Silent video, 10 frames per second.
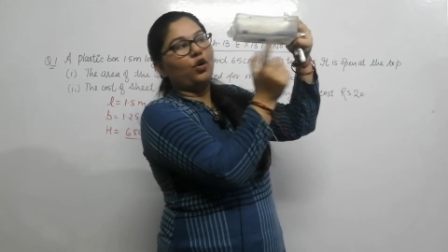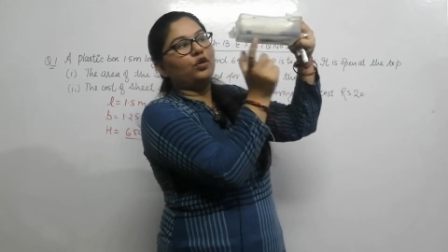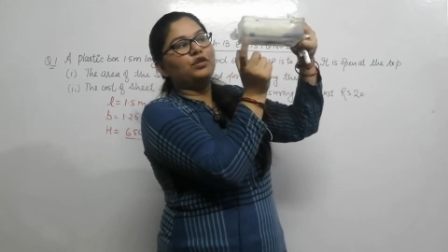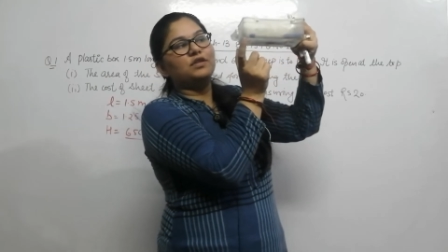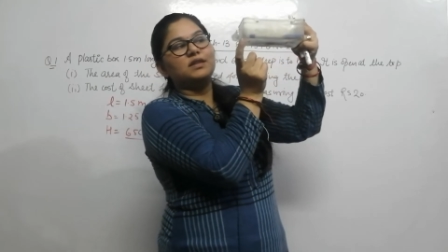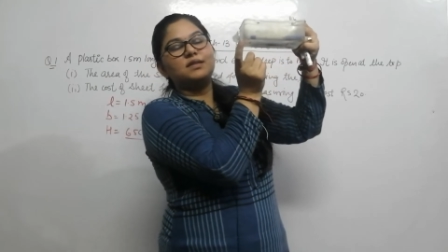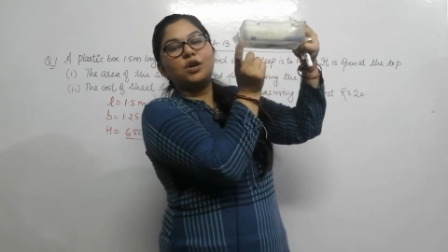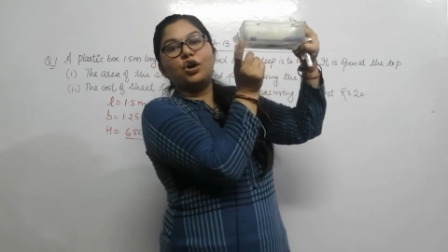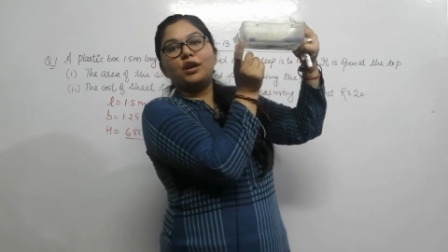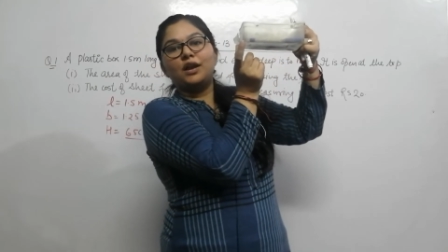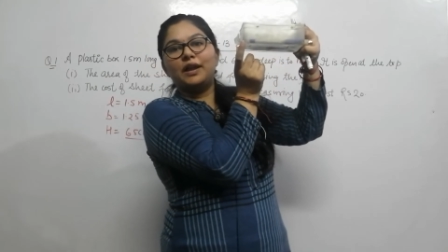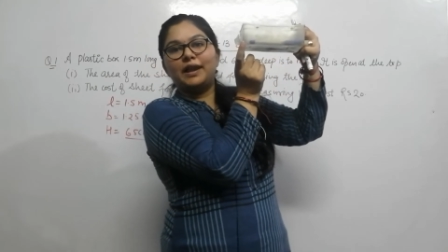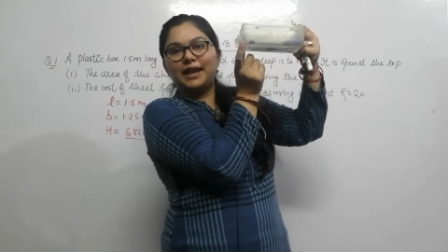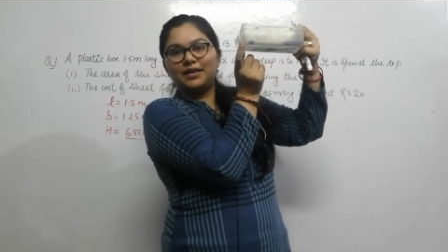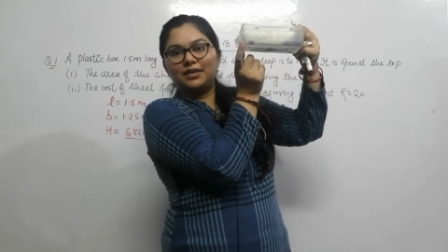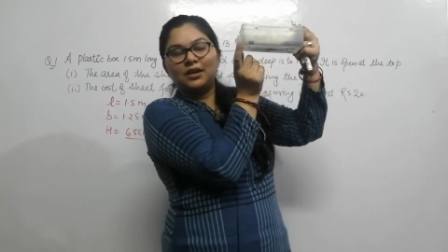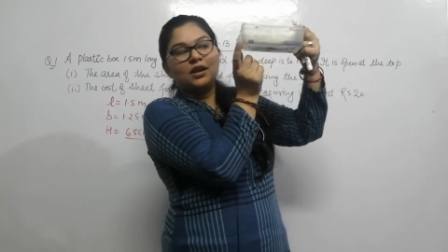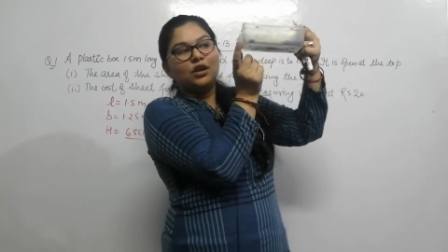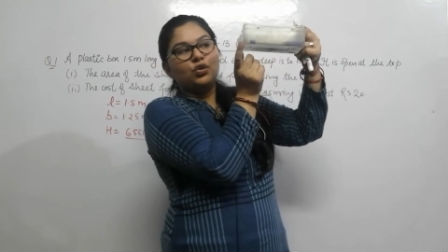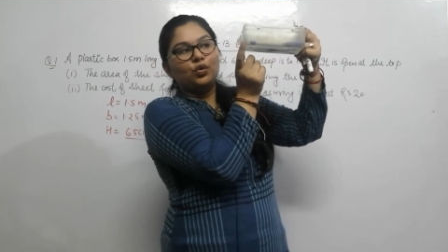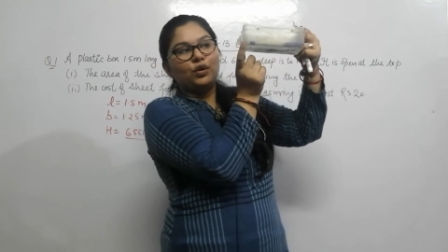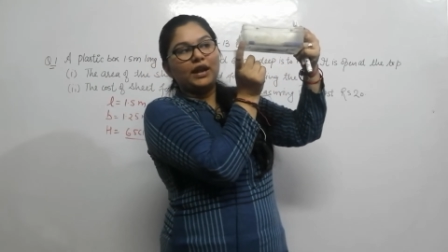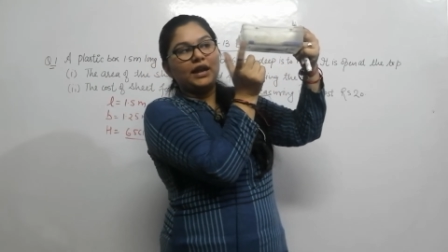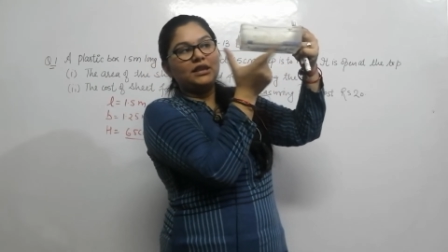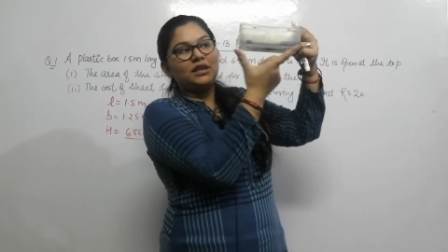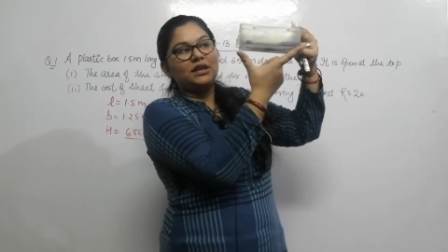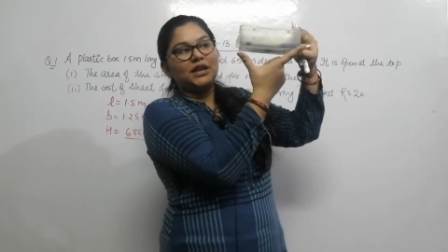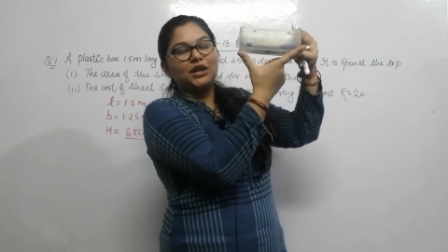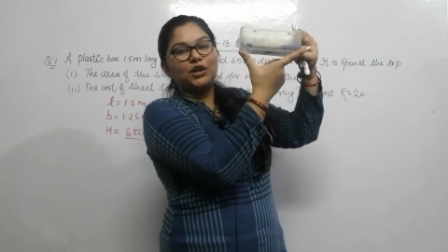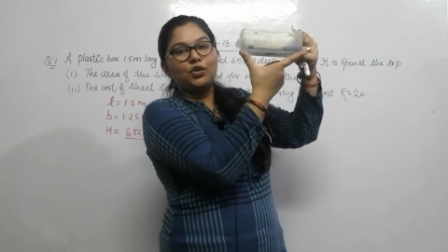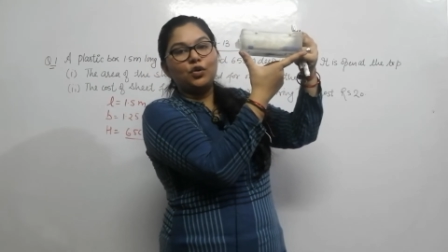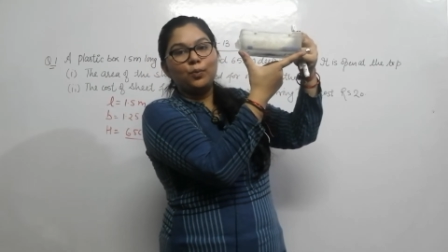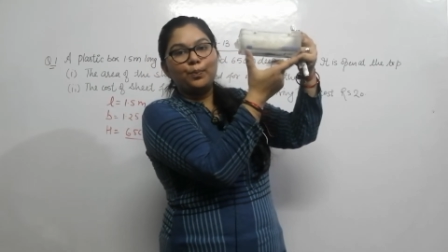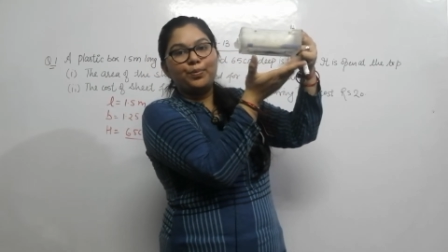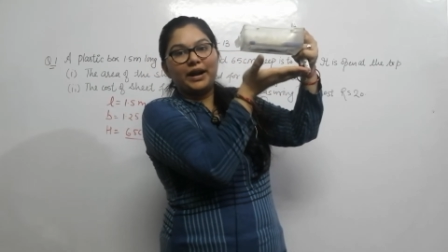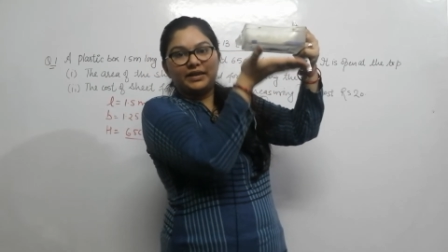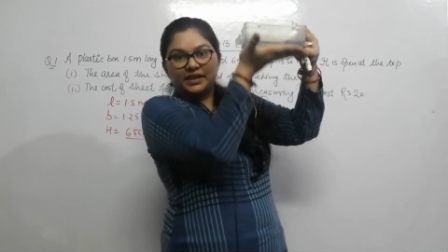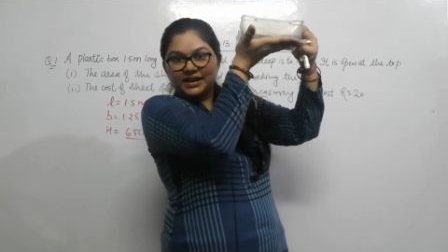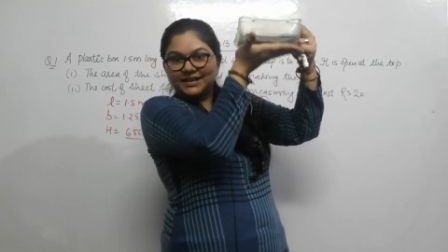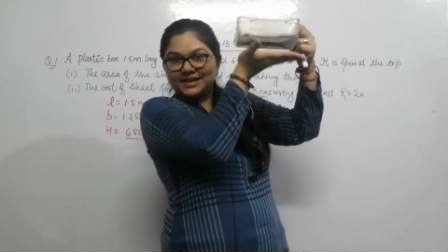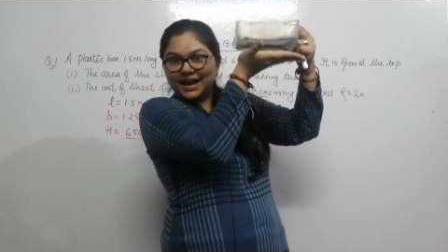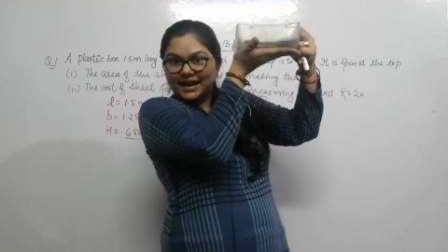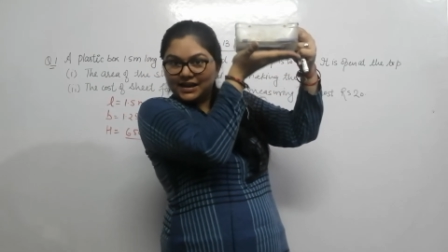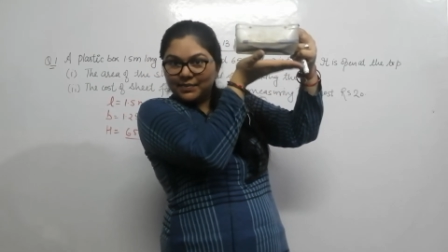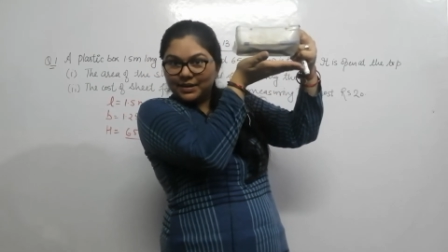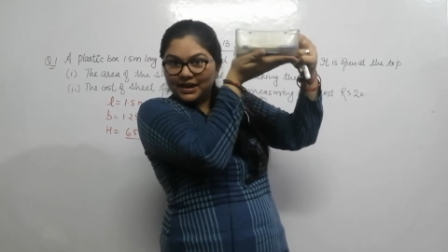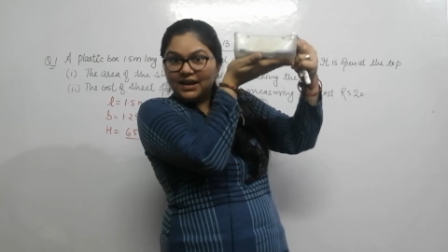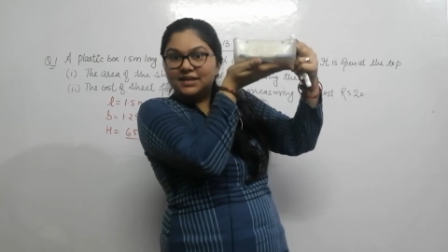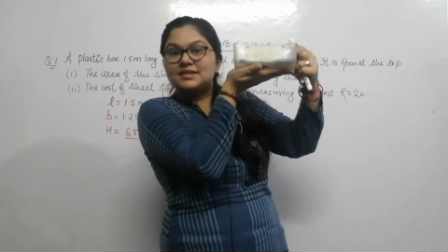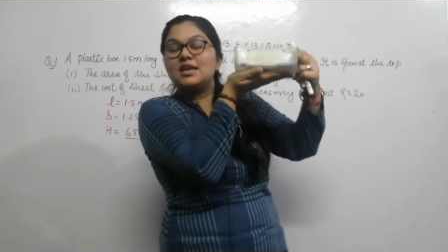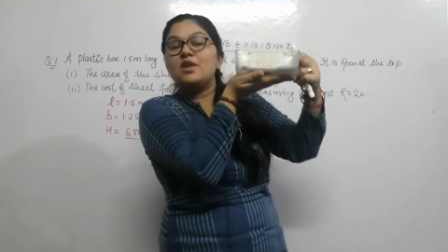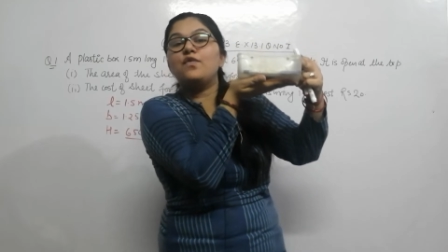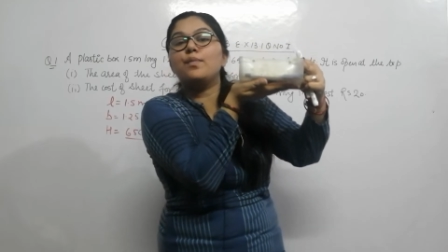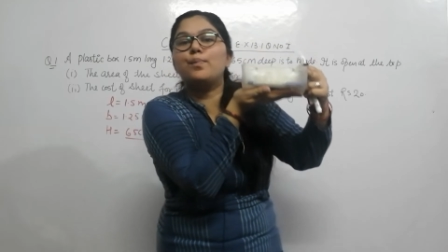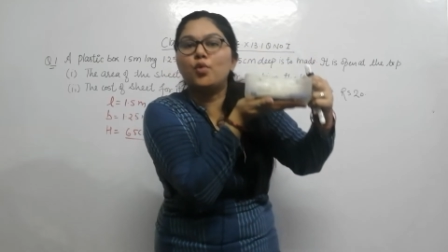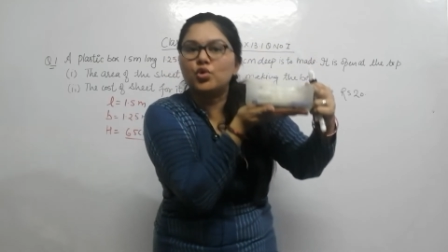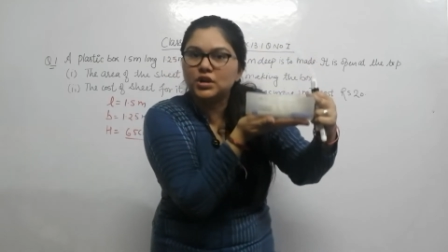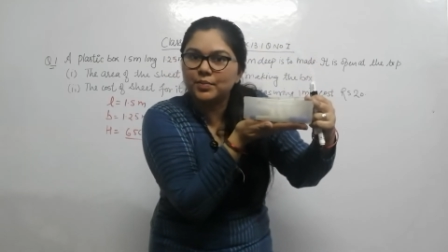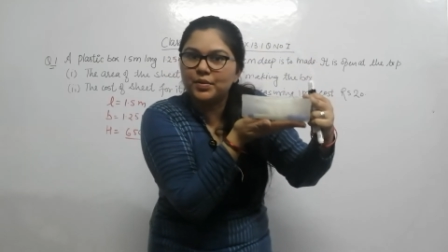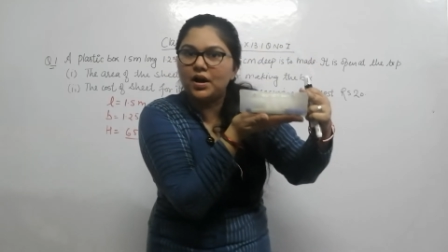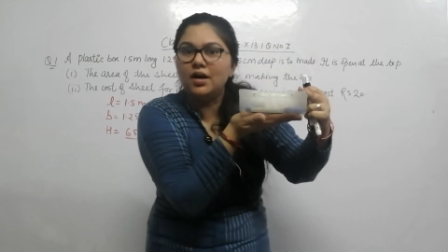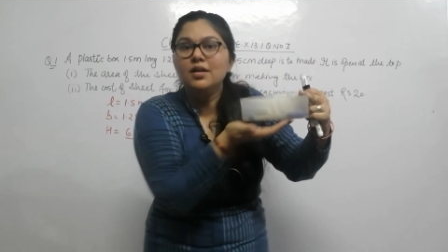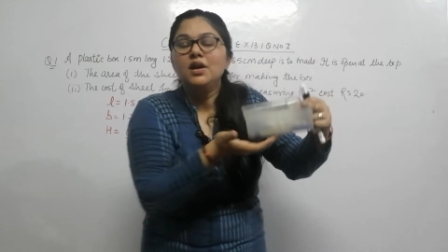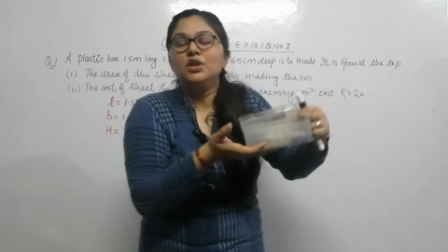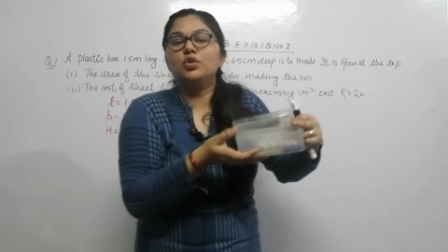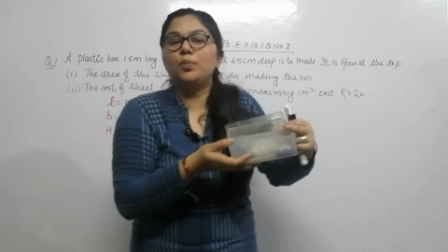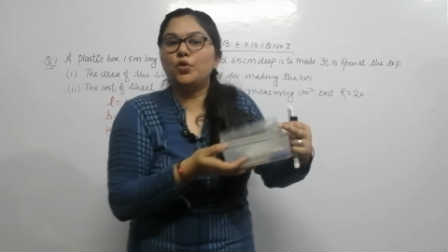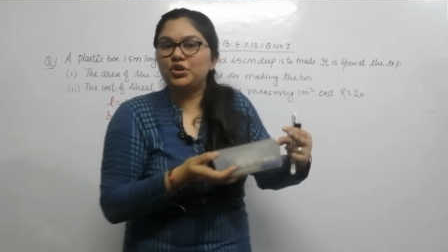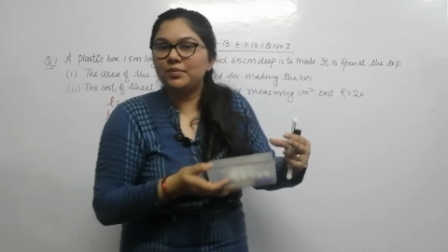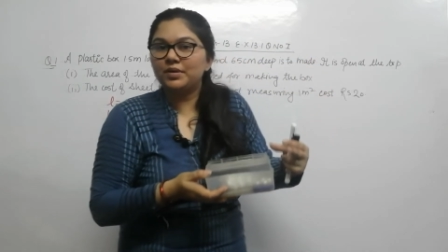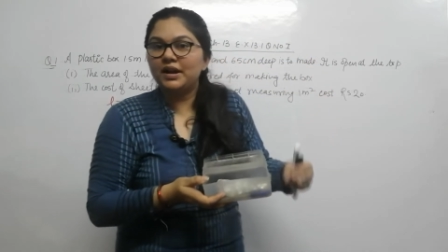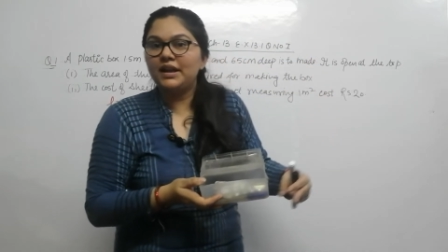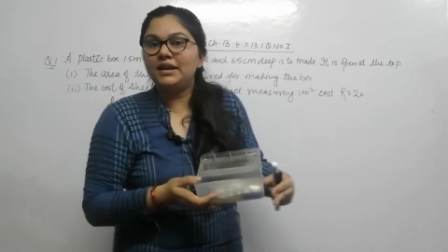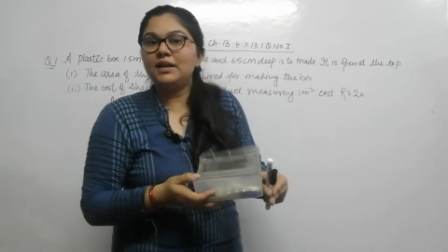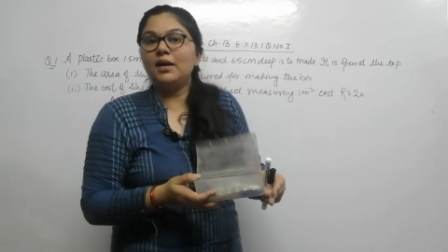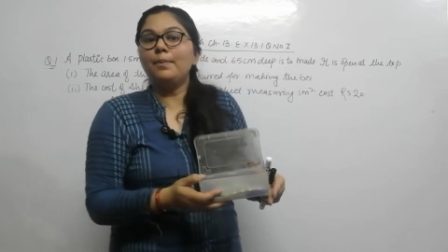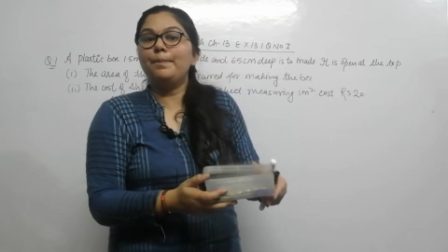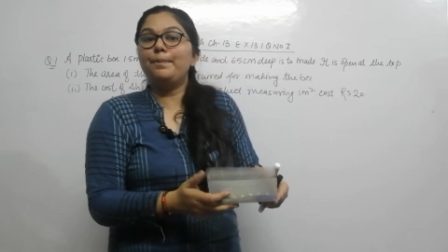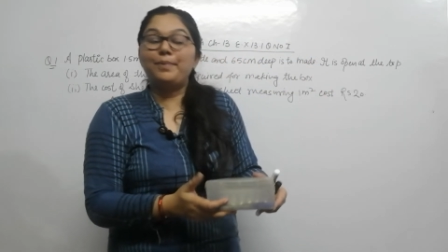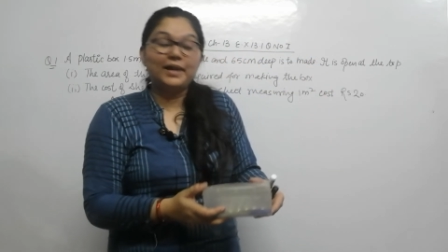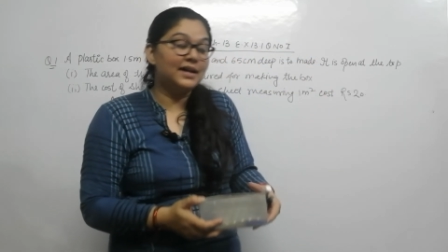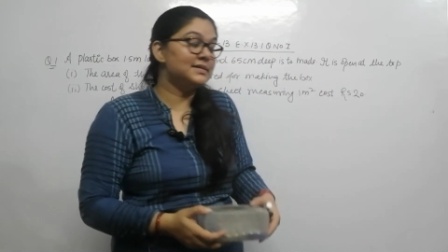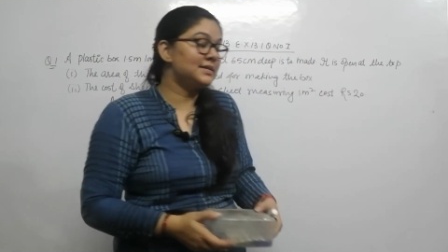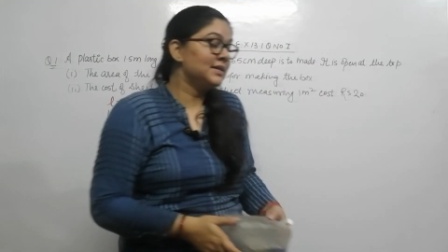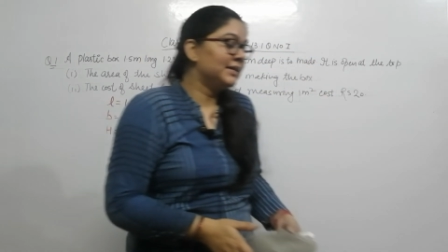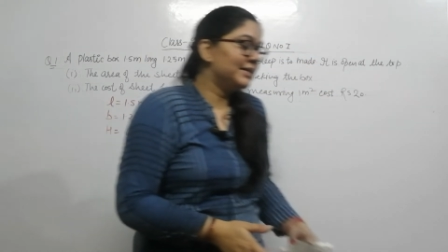और दिस इज़ योर लेंथ तो लेंथ इनटू ब्रेथ किसका एरिया मिलेगा सिर्फ बॉटम का तो बॉटम का एरिया प्लस